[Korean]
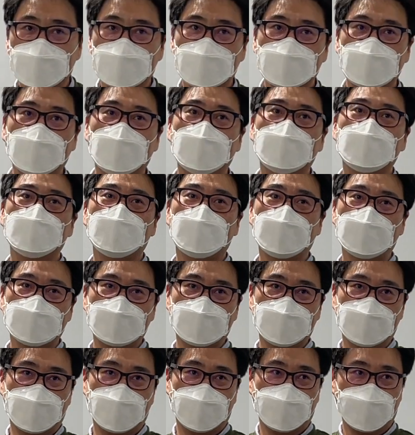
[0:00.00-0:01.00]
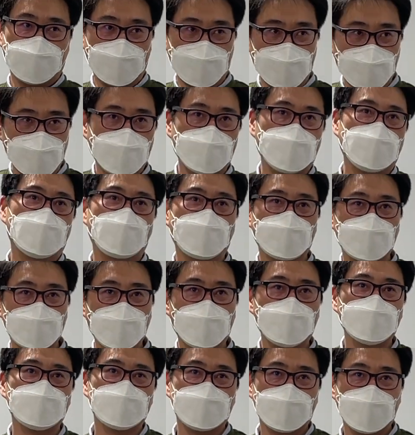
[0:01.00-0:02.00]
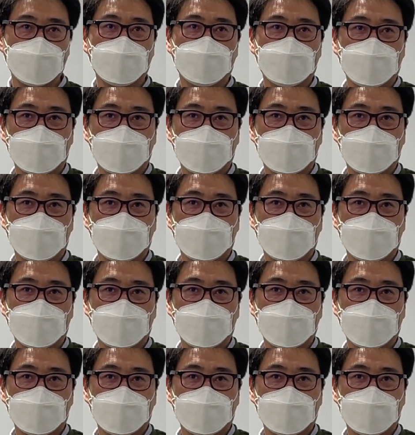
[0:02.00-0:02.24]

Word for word: 그 다음에 이제 하나하나 공부하면 돼.